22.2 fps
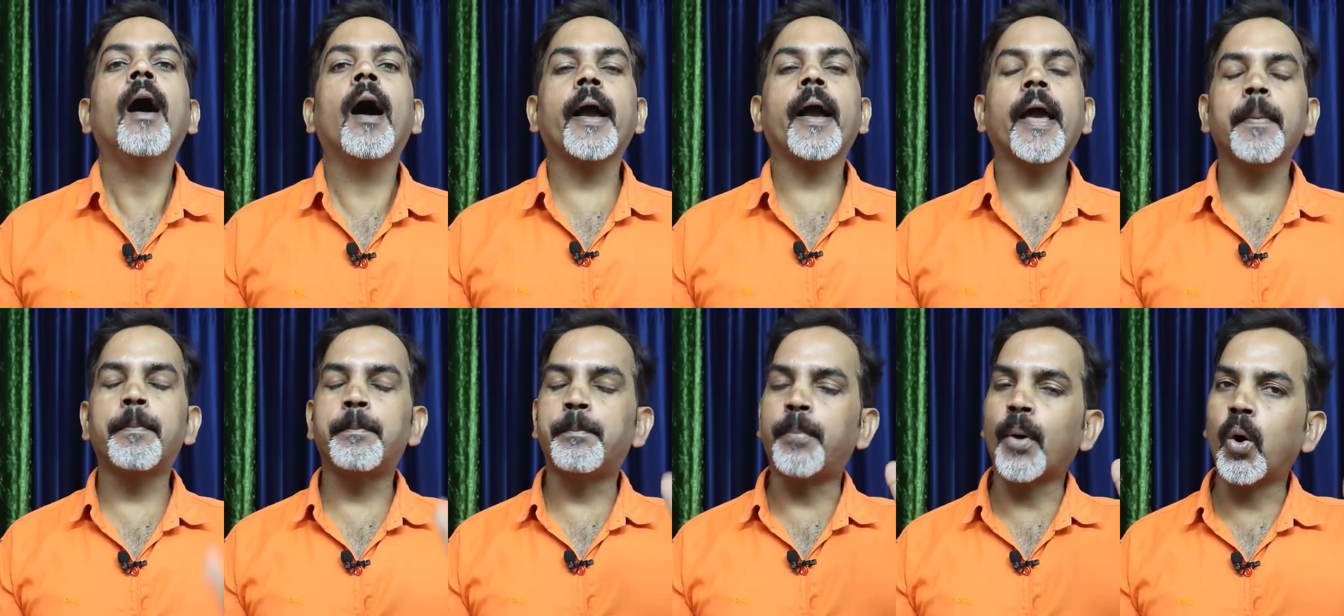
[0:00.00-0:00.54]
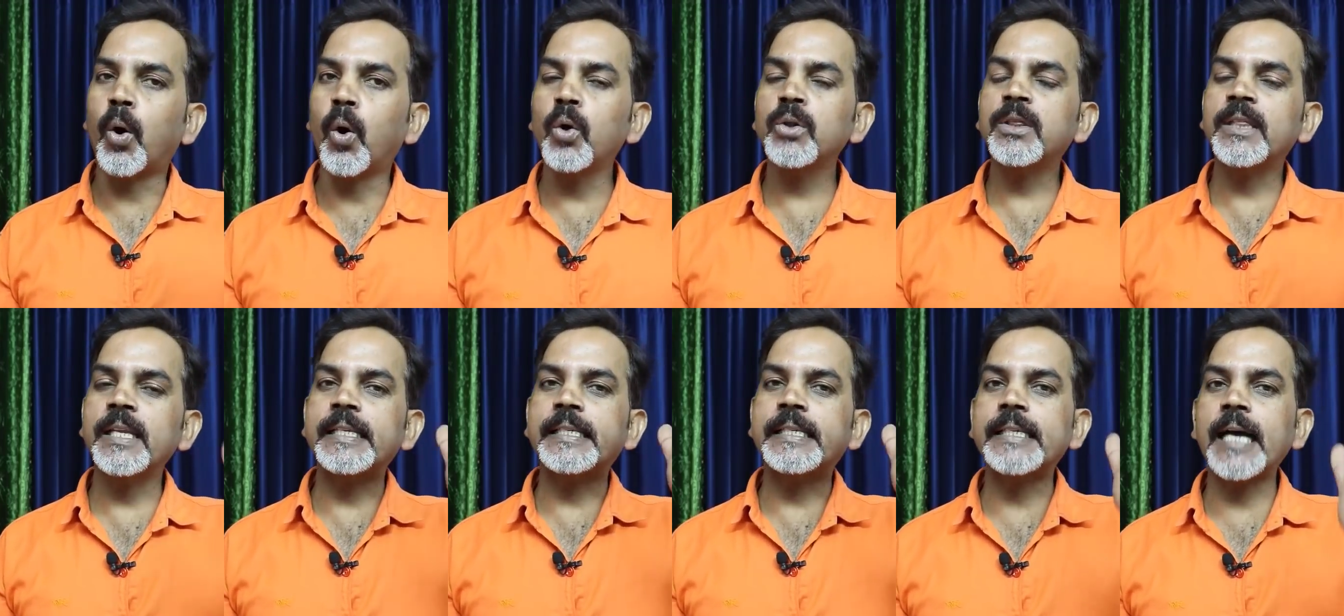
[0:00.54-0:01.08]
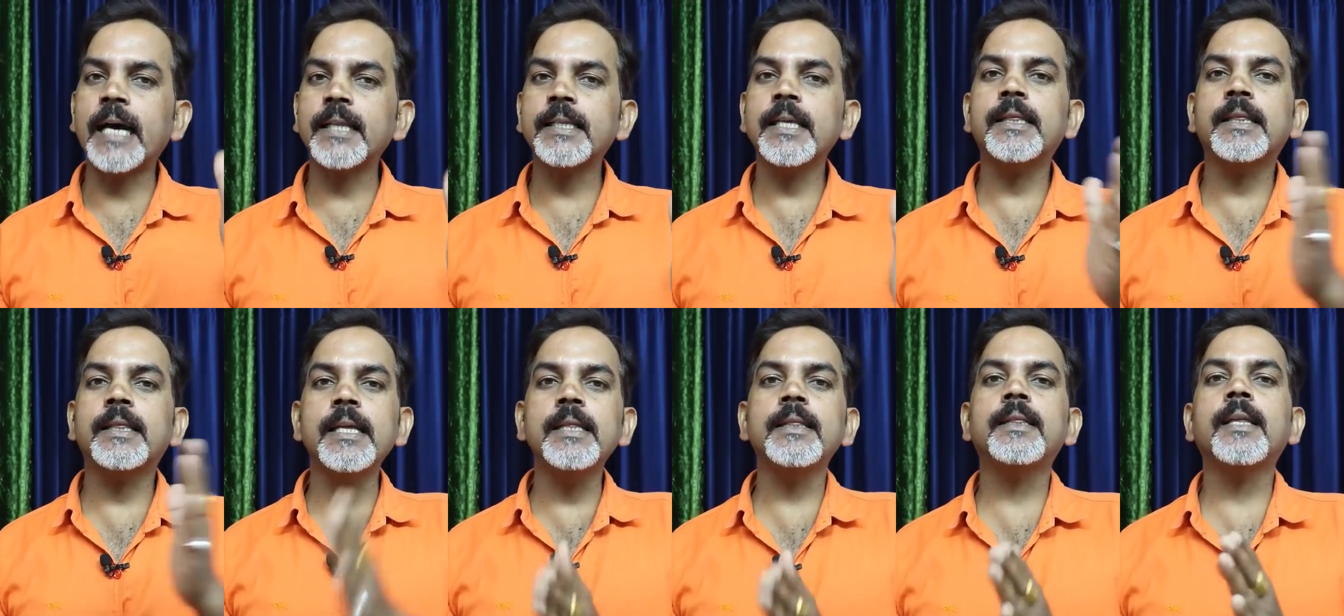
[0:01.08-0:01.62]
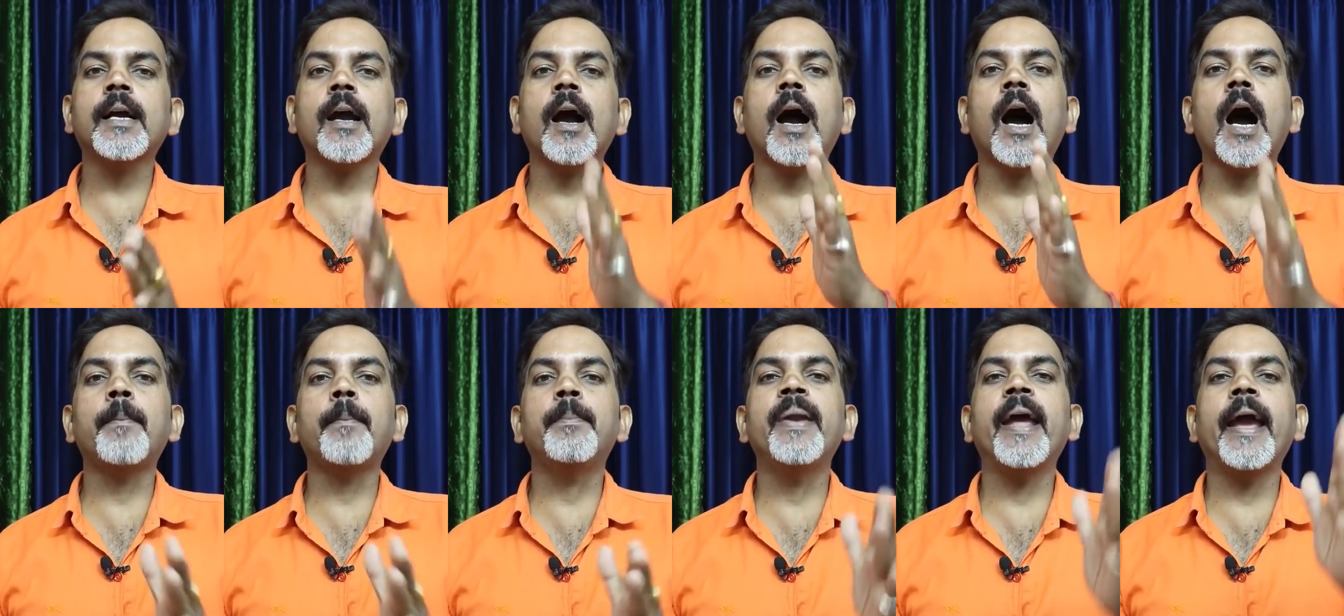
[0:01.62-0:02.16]
अगर बहुत ज़्यादा दिन तक
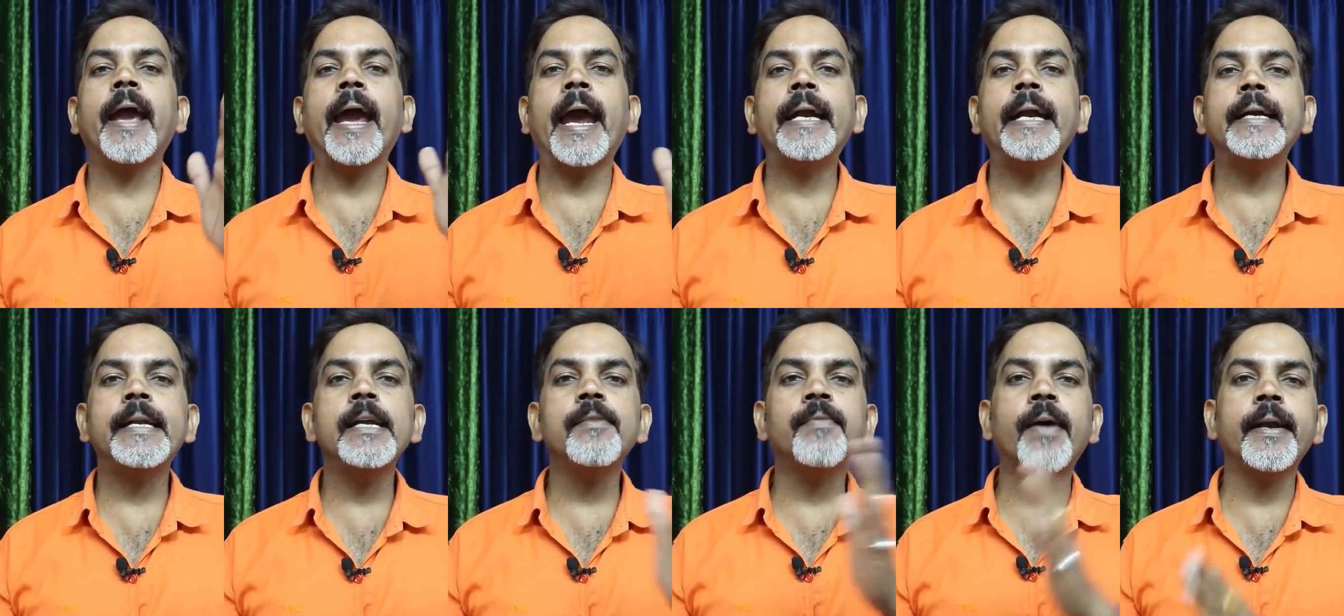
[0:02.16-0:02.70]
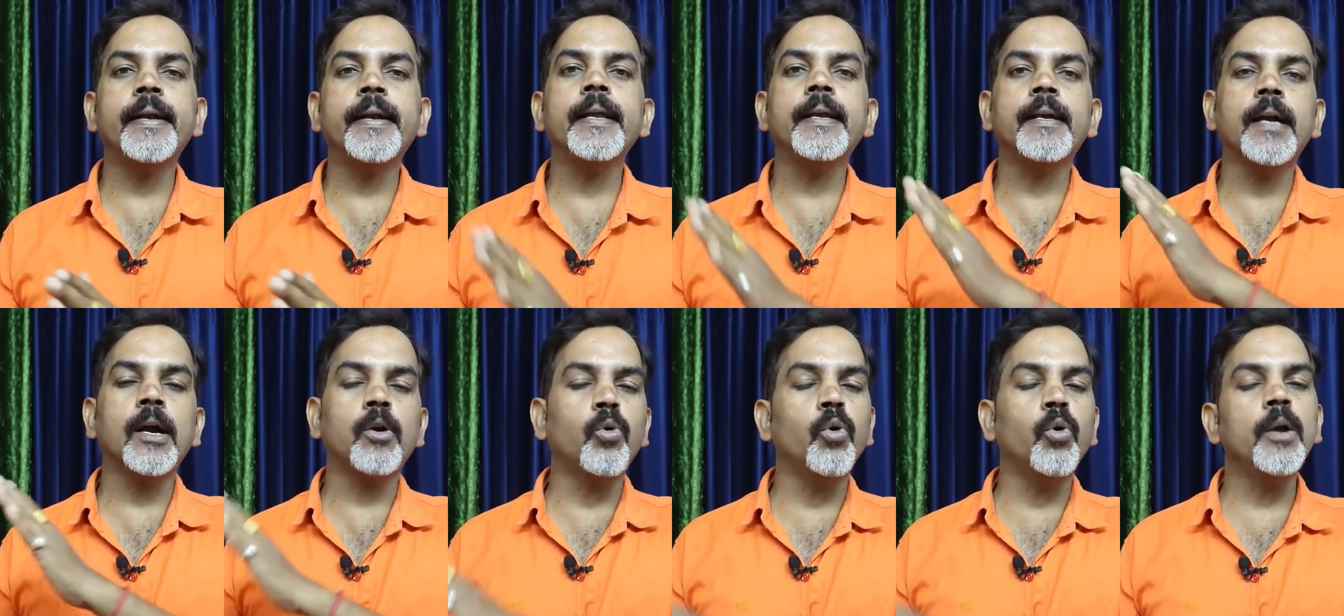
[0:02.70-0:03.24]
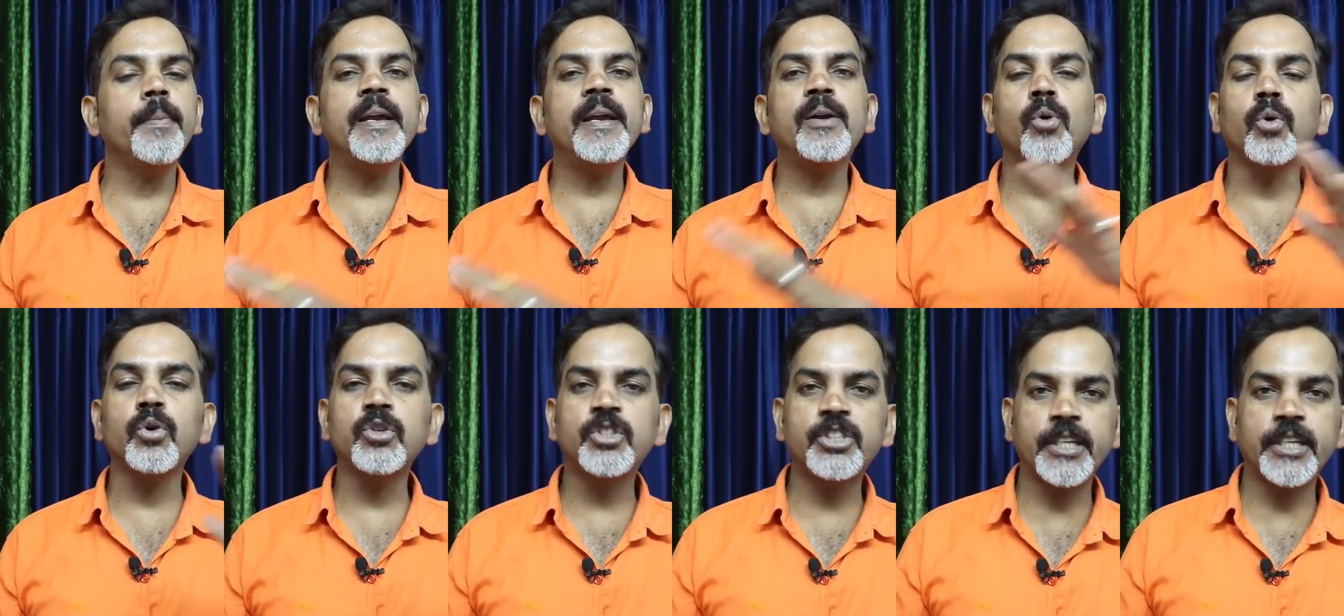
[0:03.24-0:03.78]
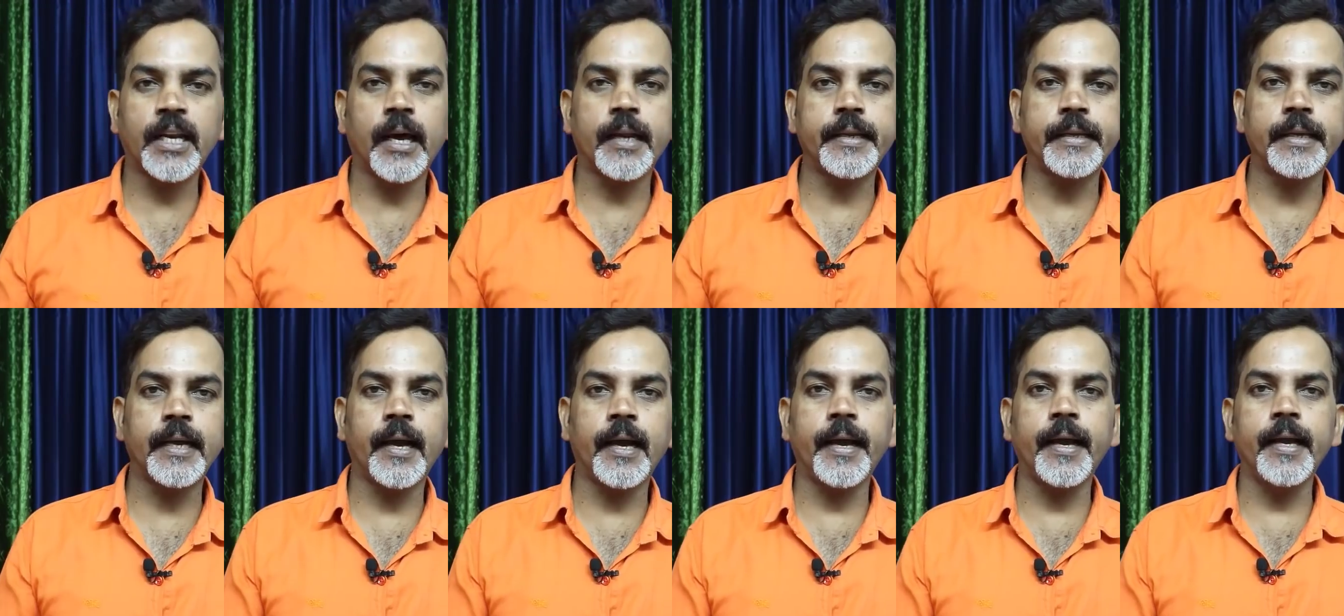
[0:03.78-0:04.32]
आपने एंटीबायोटिक का कोई भी कोर्स चला
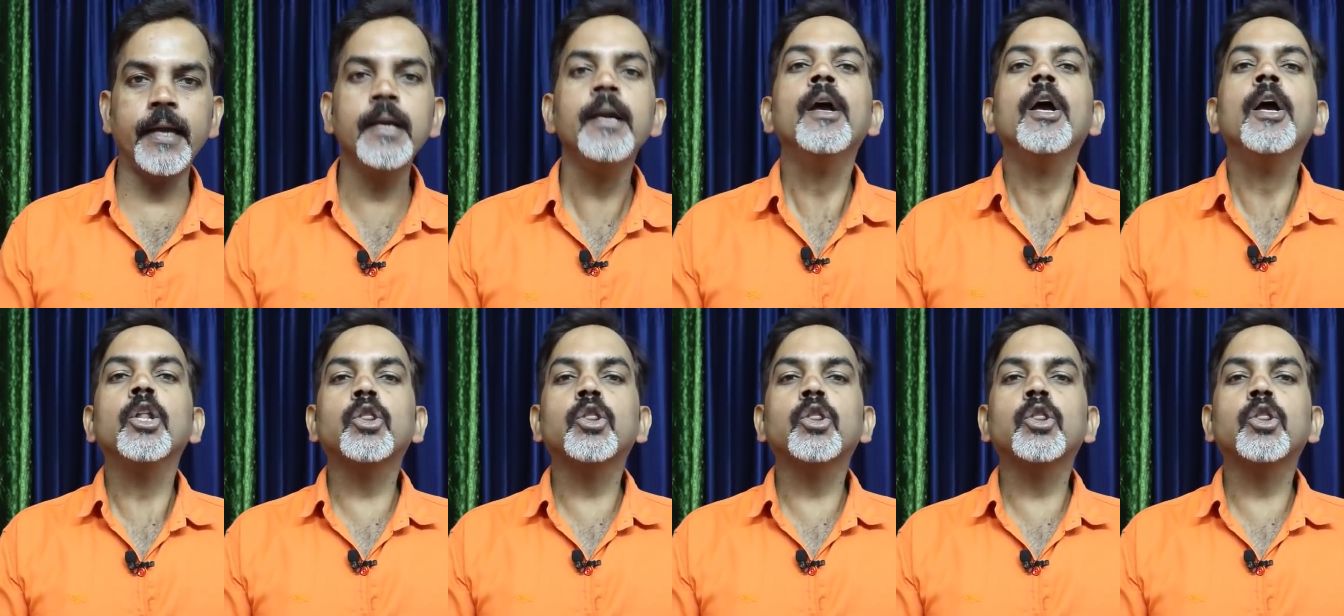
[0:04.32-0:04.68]
लिया है